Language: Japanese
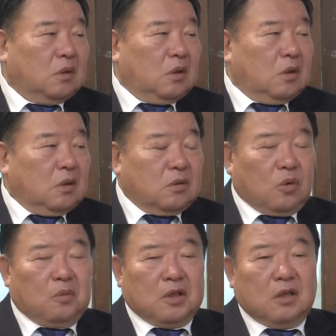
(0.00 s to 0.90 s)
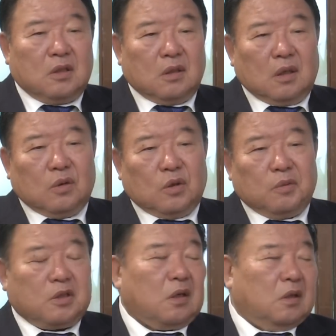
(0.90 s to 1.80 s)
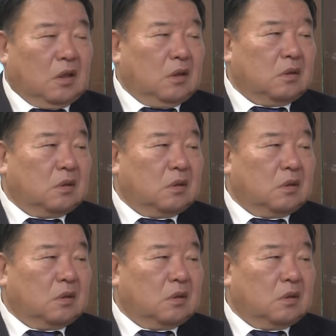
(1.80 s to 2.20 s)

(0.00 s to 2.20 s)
うん、そこまで行っちゃったこと安倍さんがね、